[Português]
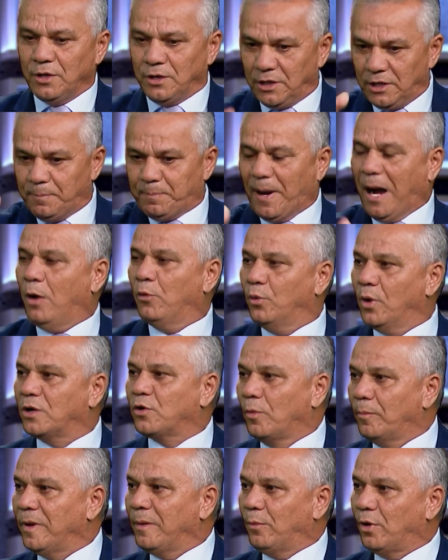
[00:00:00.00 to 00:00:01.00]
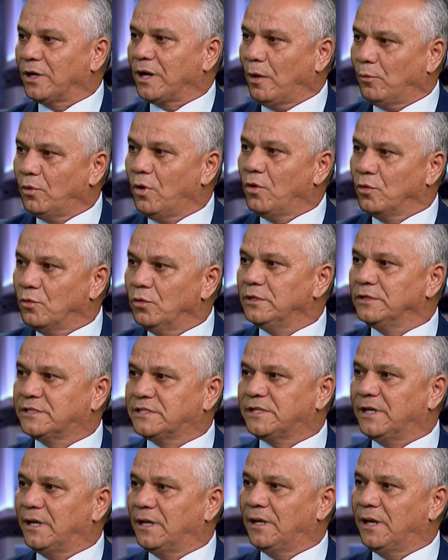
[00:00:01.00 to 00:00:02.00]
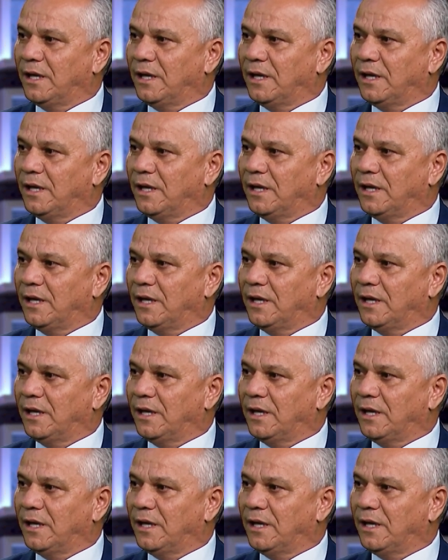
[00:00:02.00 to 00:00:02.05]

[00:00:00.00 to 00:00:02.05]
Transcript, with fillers: ir para a rua comemorar o orgulho de ser